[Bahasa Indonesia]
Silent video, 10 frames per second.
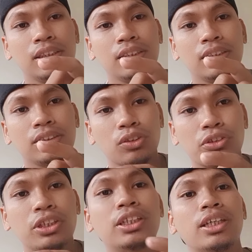sok
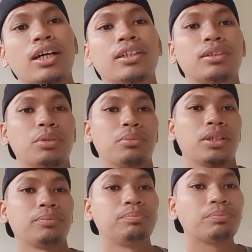ini ya teman-teman
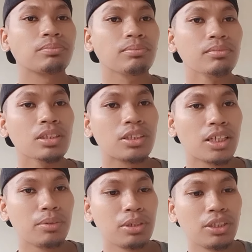jadi
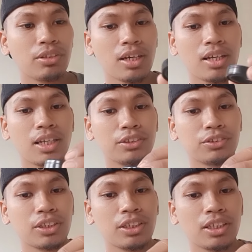begitu ya langsung
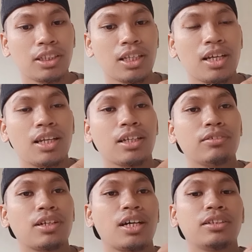saja kita
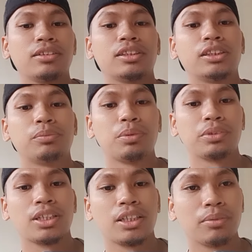lakukan uh,
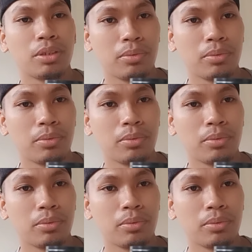pemasangan teman-teman